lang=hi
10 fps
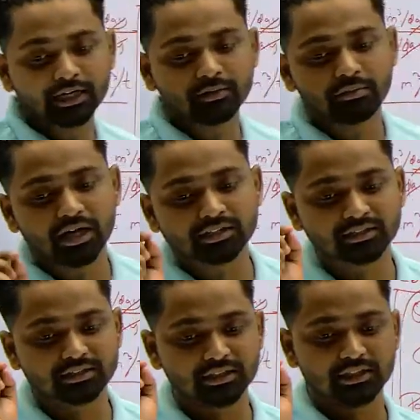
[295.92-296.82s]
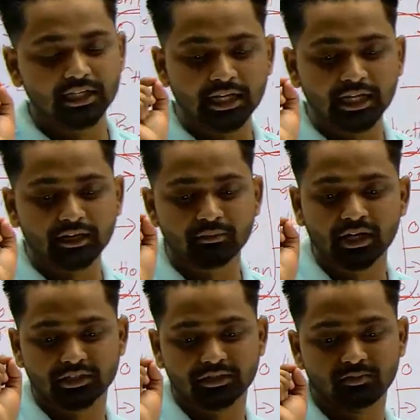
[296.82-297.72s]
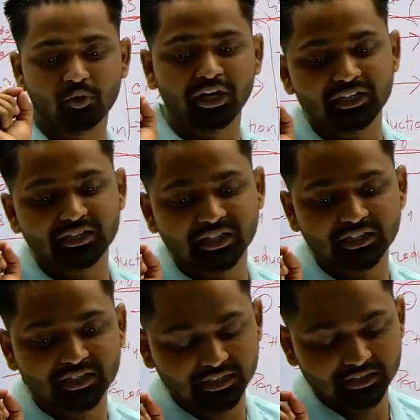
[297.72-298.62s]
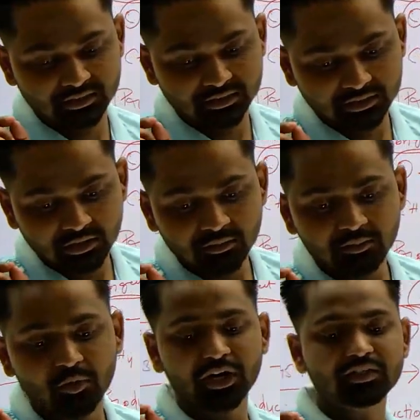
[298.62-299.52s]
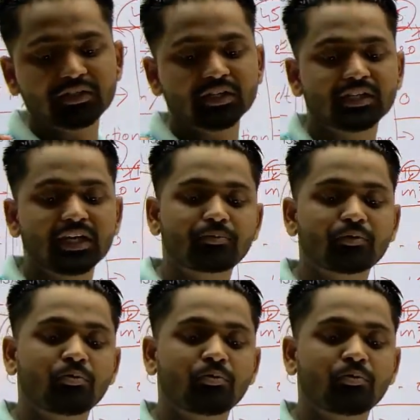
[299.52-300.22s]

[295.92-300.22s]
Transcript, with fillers: एक मार्क्स एक मार्क्स पॉइंट थ्री थ्री पॉइंट थ्री थ्री आपको